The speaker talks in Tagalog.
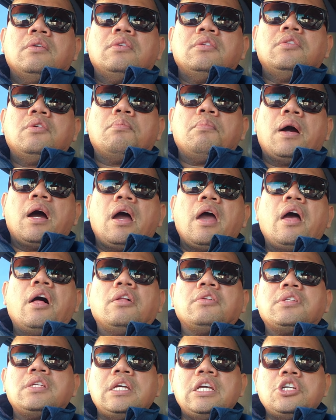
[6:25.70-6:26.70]
ng mga
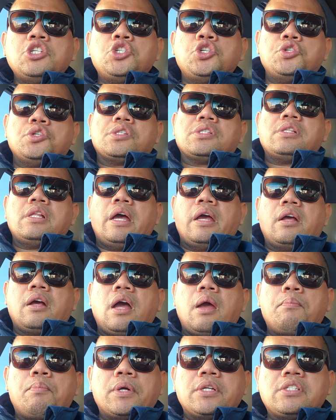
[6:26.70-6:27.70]
health issues like
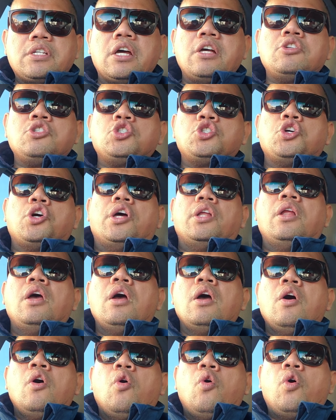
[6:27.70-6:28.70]
hypertension
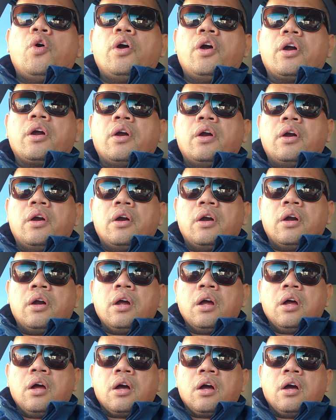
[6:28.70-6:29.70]
or
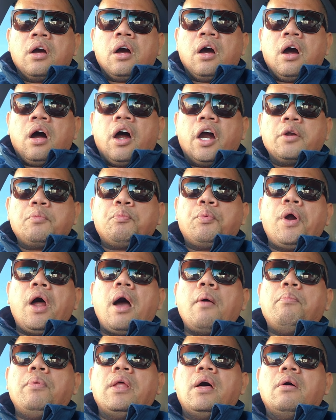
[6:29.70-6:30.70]
heart
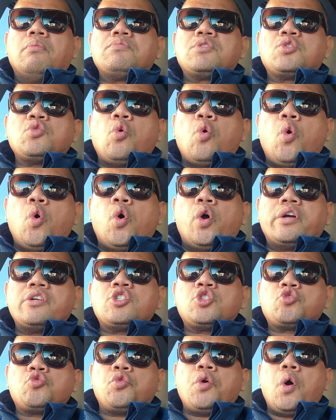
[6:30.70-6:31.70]
problems or
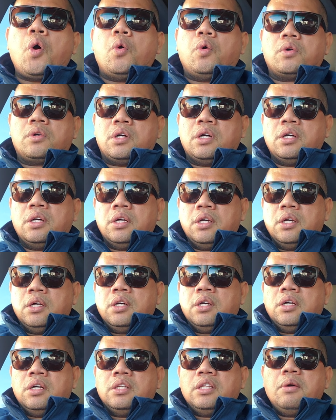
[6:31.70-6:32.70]
stroke.
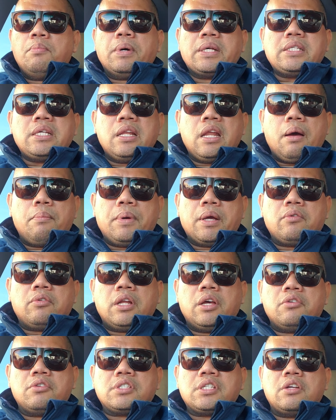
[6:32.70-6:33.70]
'Di ba sinabi ko
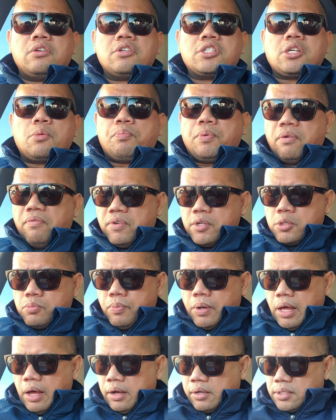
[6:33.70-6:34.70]
na 'yon sa inyo sa previous
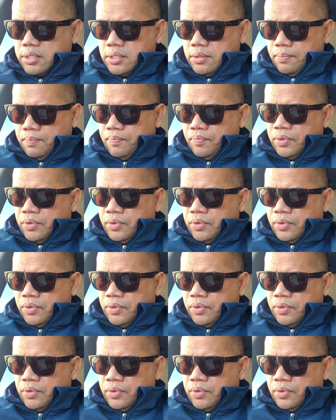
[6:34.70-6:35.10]
vlogs?